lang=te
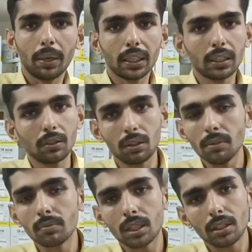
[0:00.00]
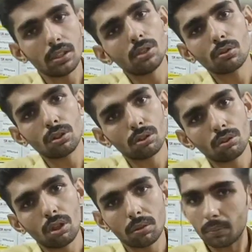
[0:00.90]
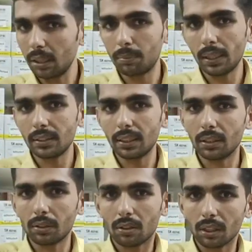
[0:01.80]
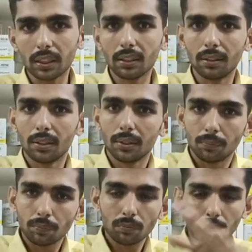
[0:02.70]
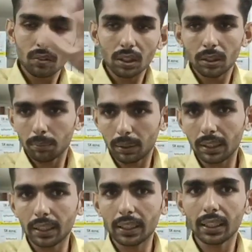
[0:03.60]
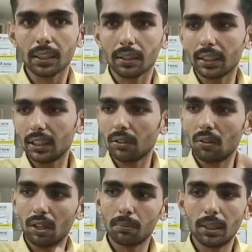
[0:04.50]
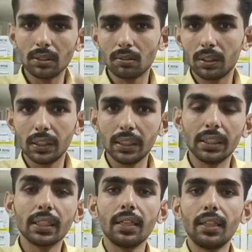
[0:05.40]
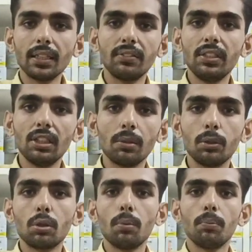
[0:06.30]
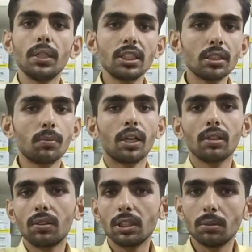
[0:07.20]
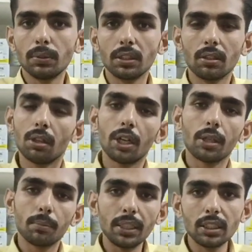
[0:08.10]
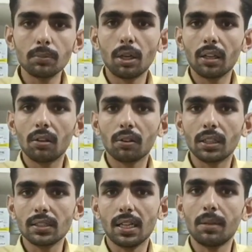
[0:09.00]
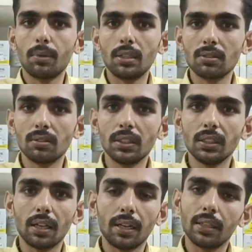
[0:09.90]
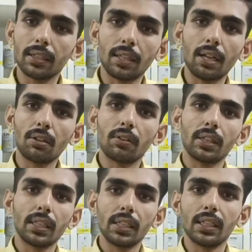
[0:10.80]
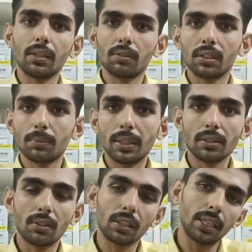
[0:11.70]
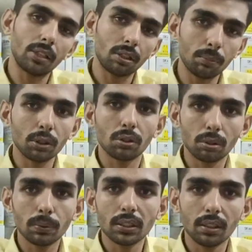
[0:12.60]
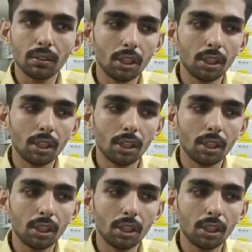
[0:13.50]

మెకానిక్ కూడా తీసుకొచ్చు నాట్ బ్యాడ్ ఫ్రెండ్స్ అదే కూడా ఓకేనా మన దగ్గర ఇది ఆల్ మోడల్స్ ఉన్నది ఇంకా నెక్స్ట్ వీడియోలో మీకు బేసిక్ మోడల్ కూడా చూపిస్తాం బేసిక్ మోడల్లో కూడా చాలా మోడల్స్ ఉంది అదే దానిలో ఏదేదే ఉంది ఫ్రెండ్స్ ఓకే అదే కూడా మీకు చూపిస్తాం